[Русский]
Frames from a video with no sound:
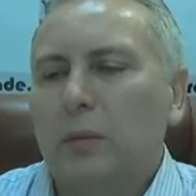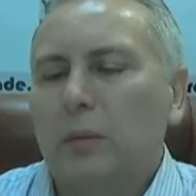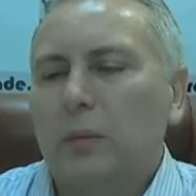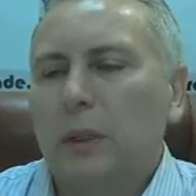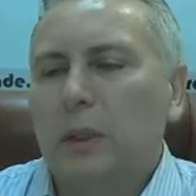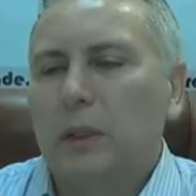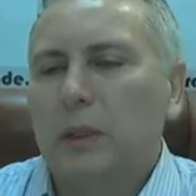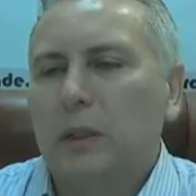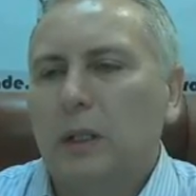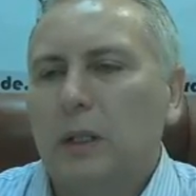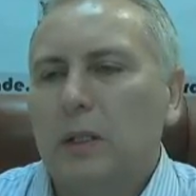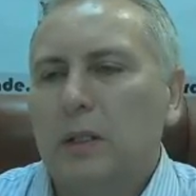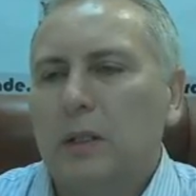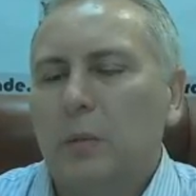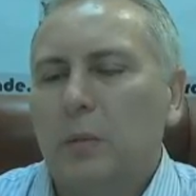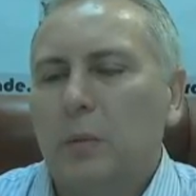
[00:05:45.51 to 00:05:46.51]

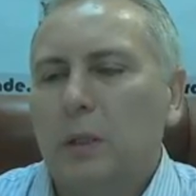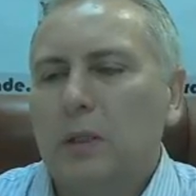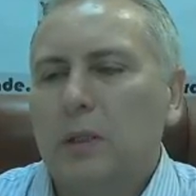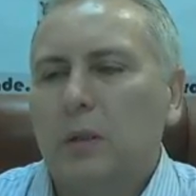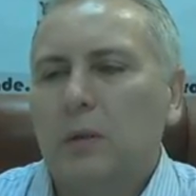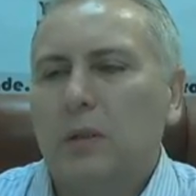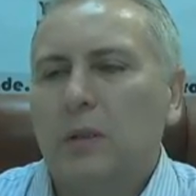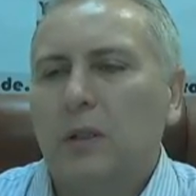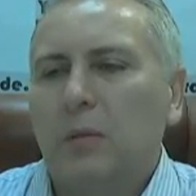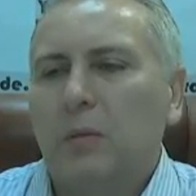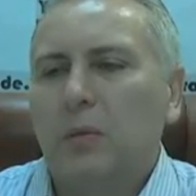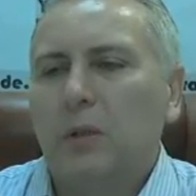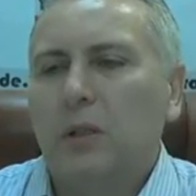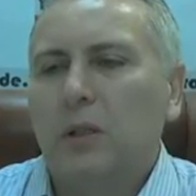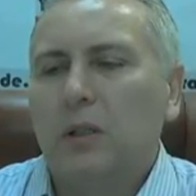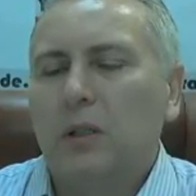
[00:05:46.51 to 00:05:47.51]
Мексиканский песо не
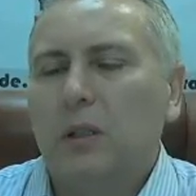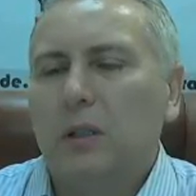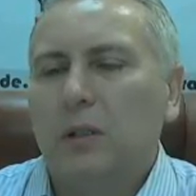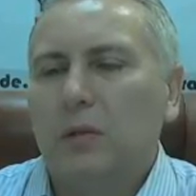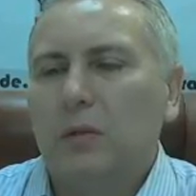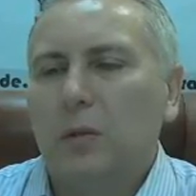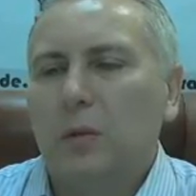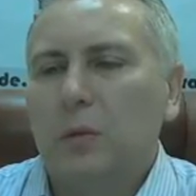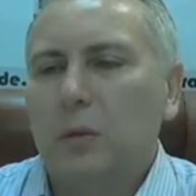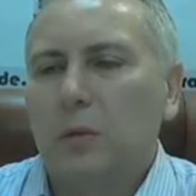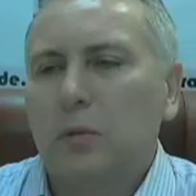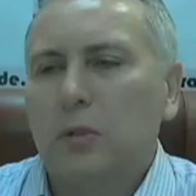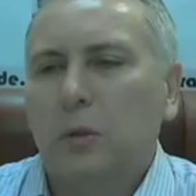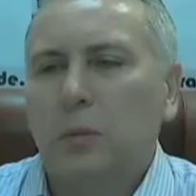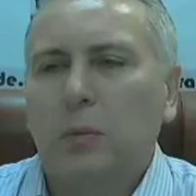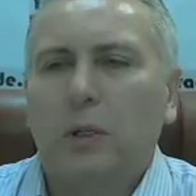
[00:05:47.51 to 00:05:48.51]
берите ни в коем
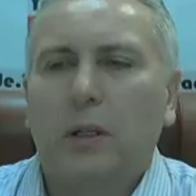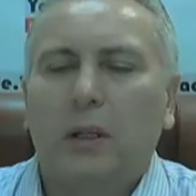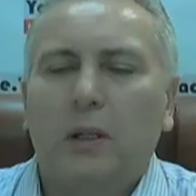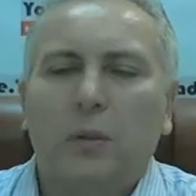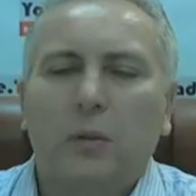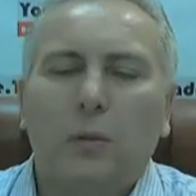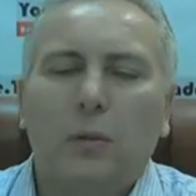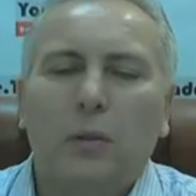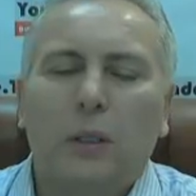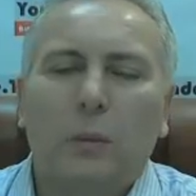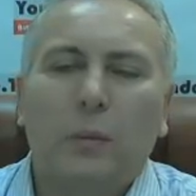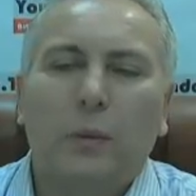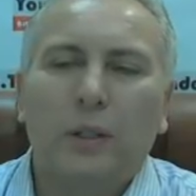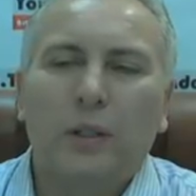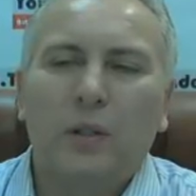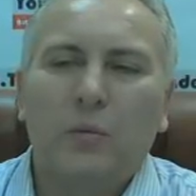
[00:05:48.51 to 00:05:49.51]
случае, пока доллар
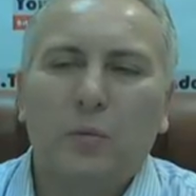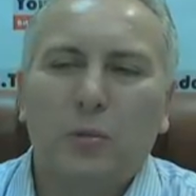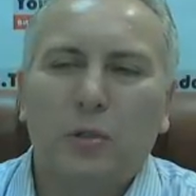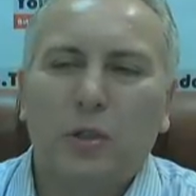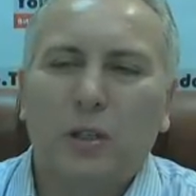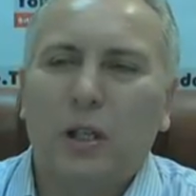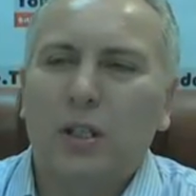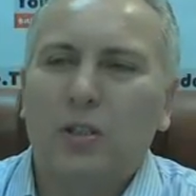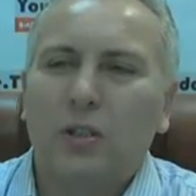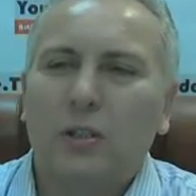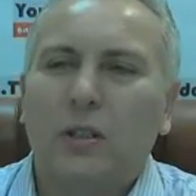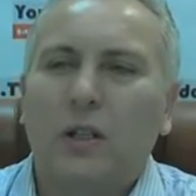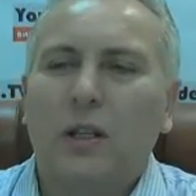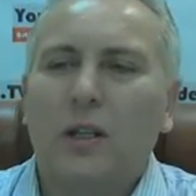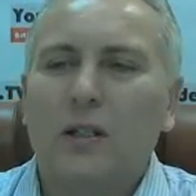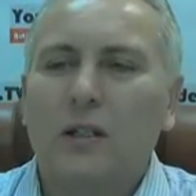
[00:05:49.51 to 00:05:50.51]
по нему скачет
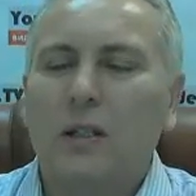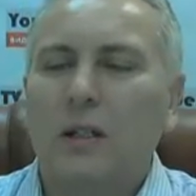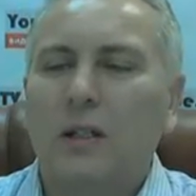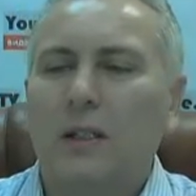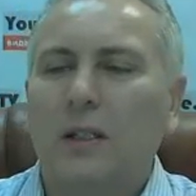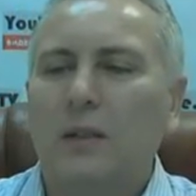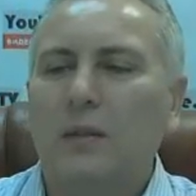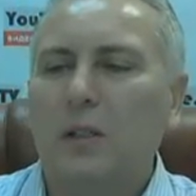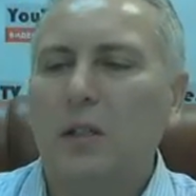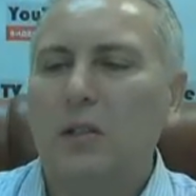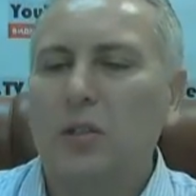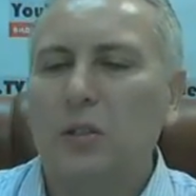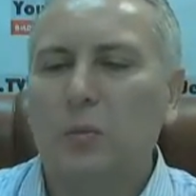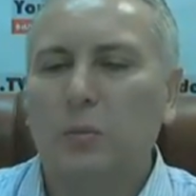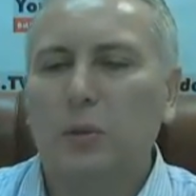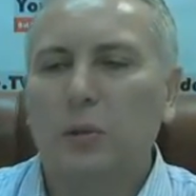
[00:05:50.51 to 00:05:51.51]
гораздо активнее,
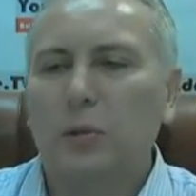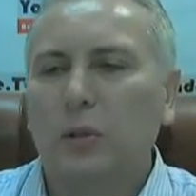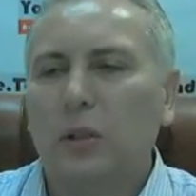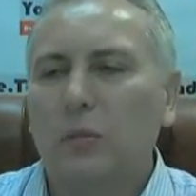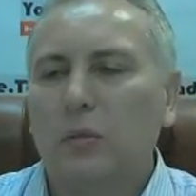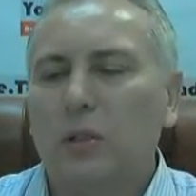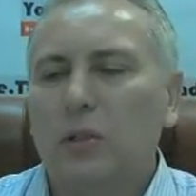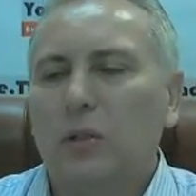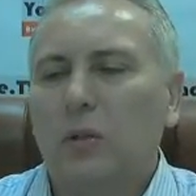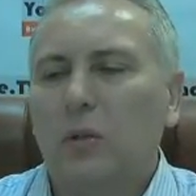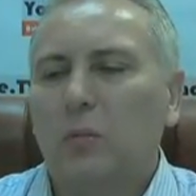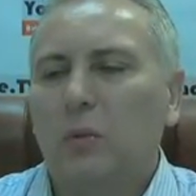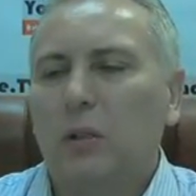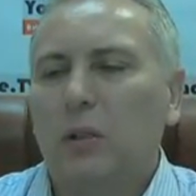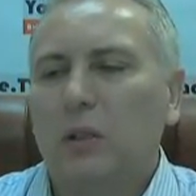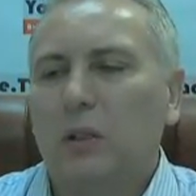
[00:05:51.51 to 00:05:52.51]
чем по другим
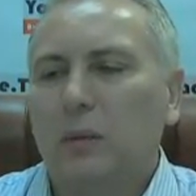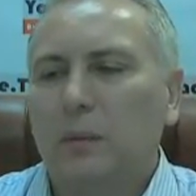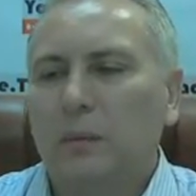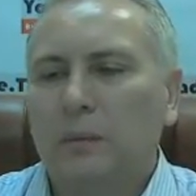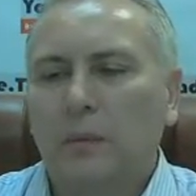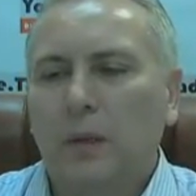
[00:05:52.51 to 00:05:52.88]
инструментам.